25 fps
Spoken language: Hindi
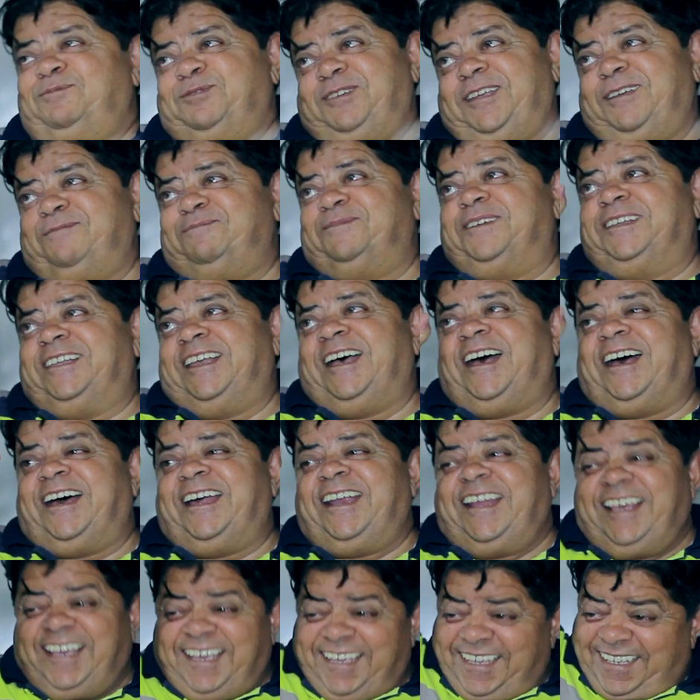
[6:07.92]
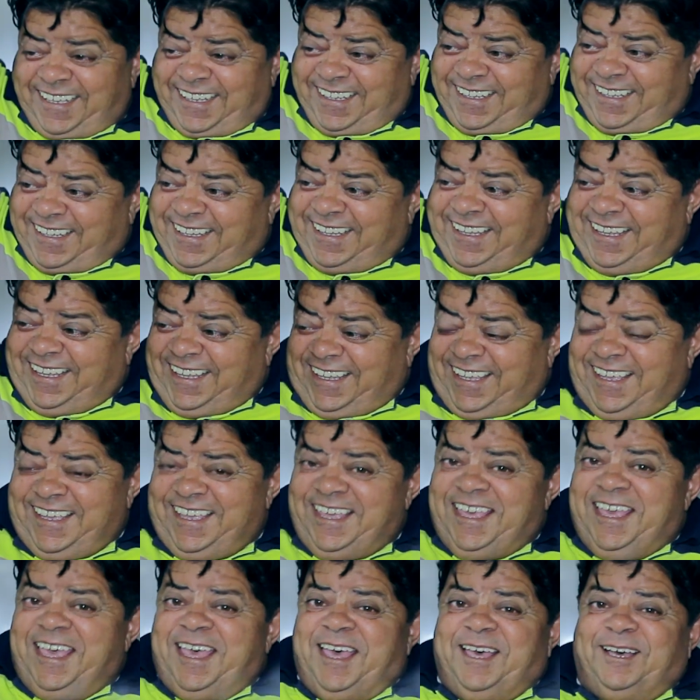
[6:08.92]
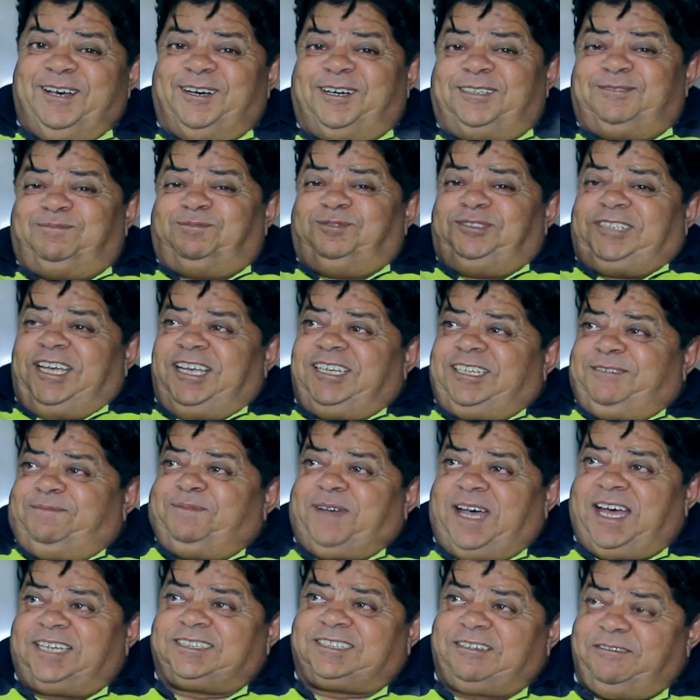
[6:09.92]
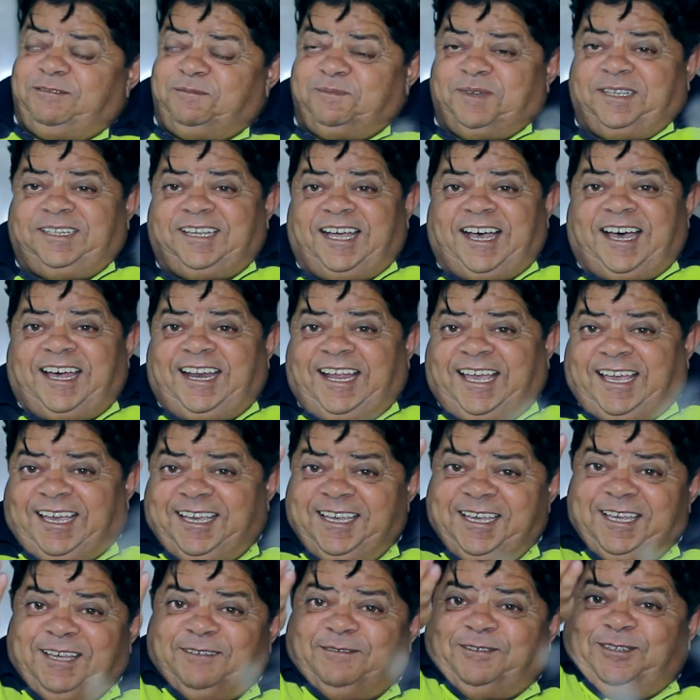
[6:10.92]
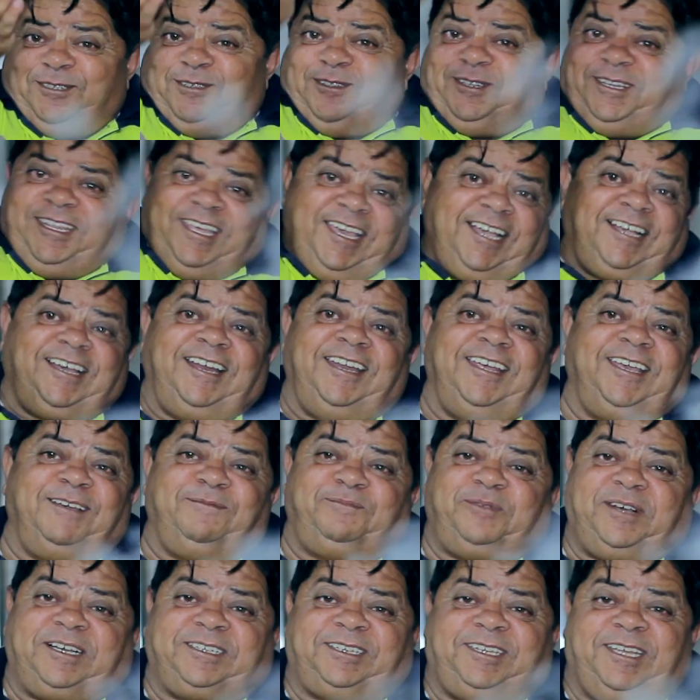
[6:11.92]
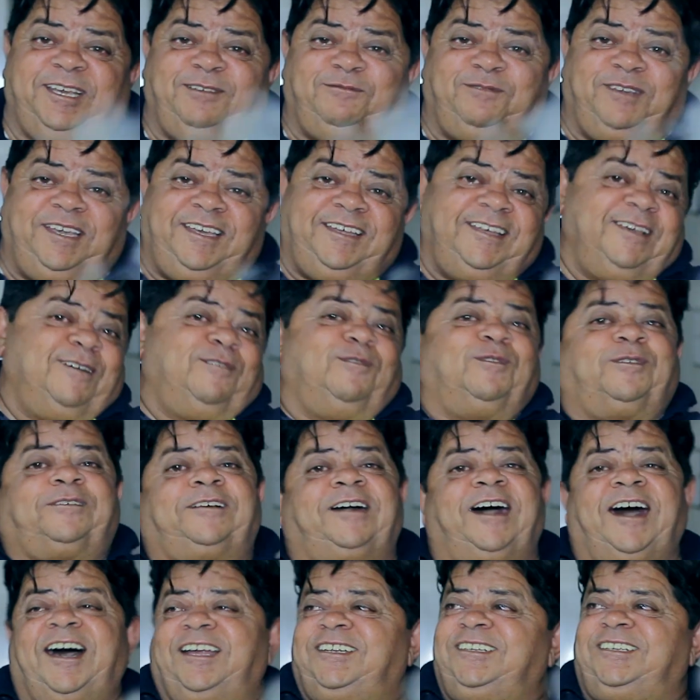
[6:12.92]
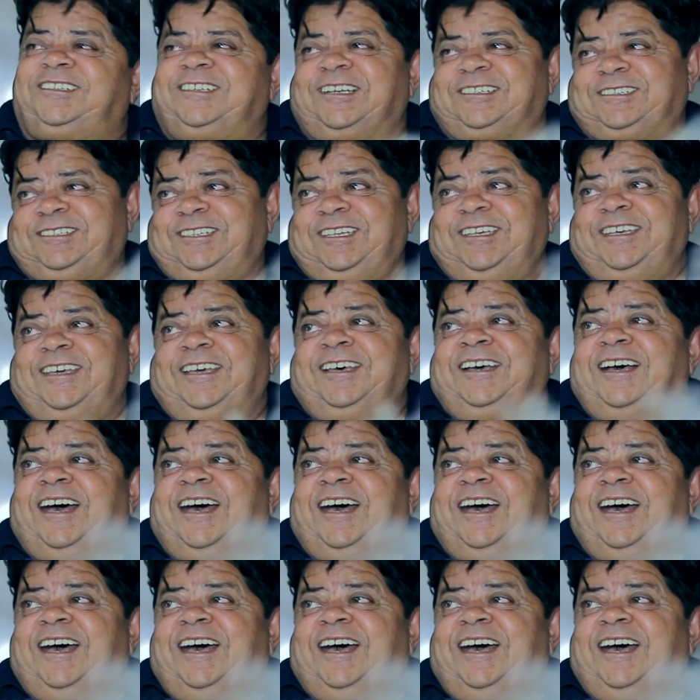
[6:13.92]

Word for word: मुझे मजा आ रहा है और मुझे इस बात का भी मजा आ रहा है वो जो देख रहे हैं पकते हुए और खा नहीं सकते